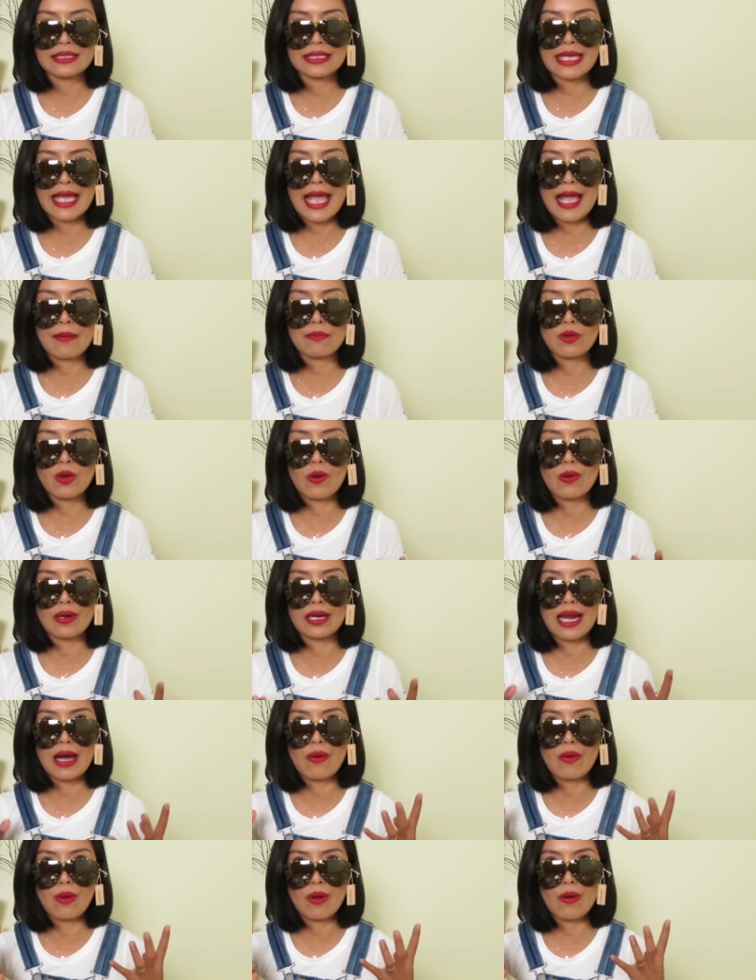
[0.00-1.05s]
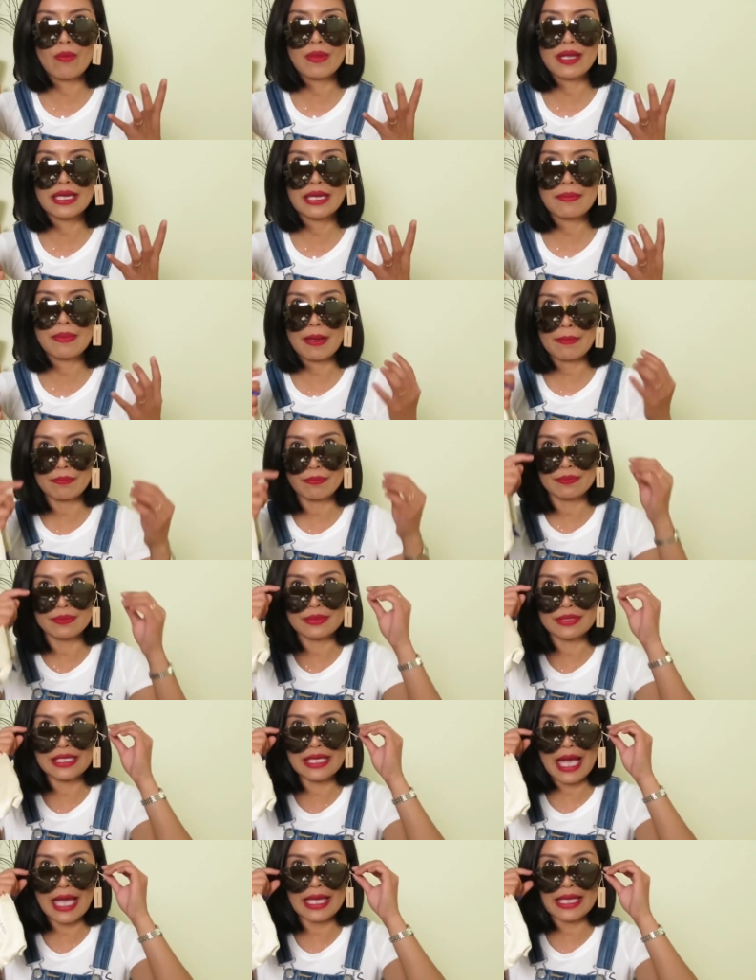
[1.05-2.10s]
แก้มของเราก็ไม่ได้แบบ
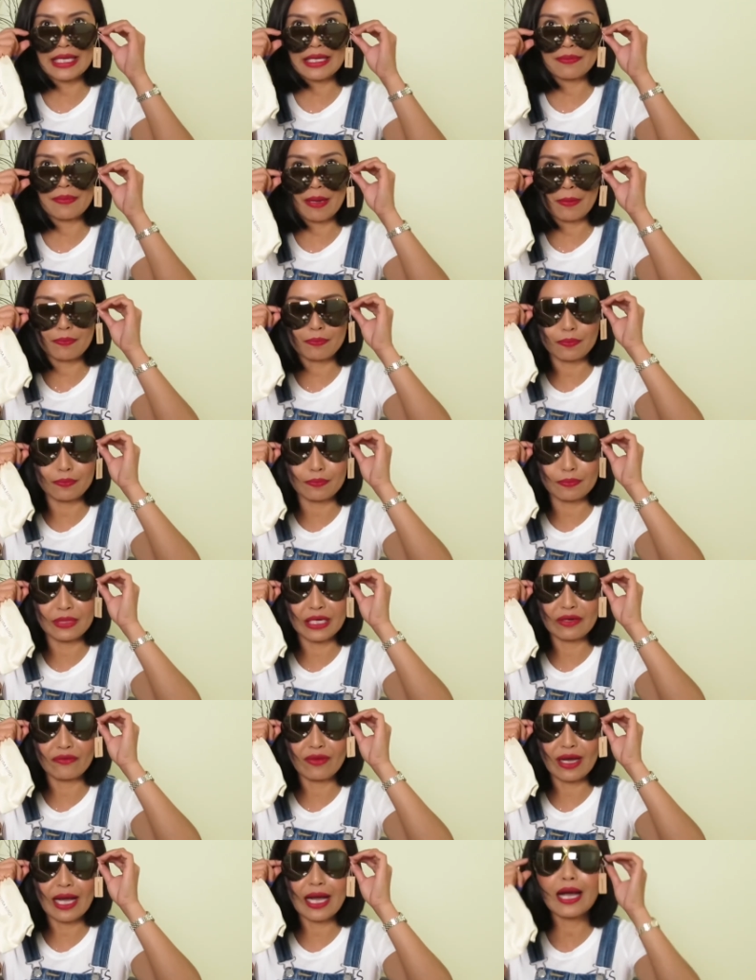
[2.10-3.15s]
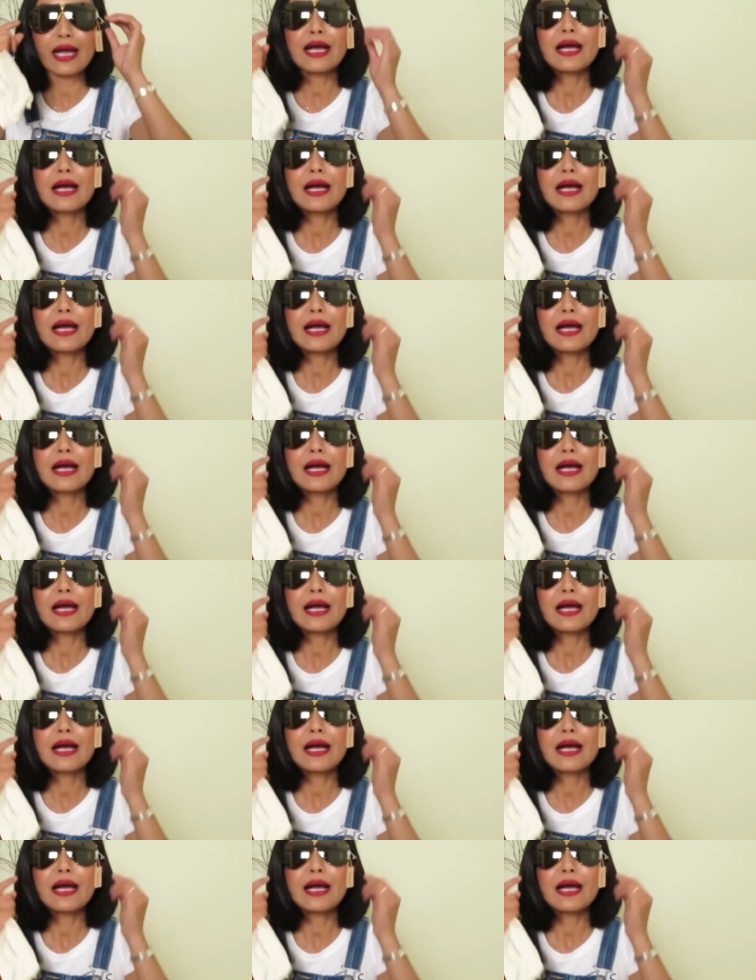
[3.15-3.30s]
ใหญ่แบบ เหมือนว่า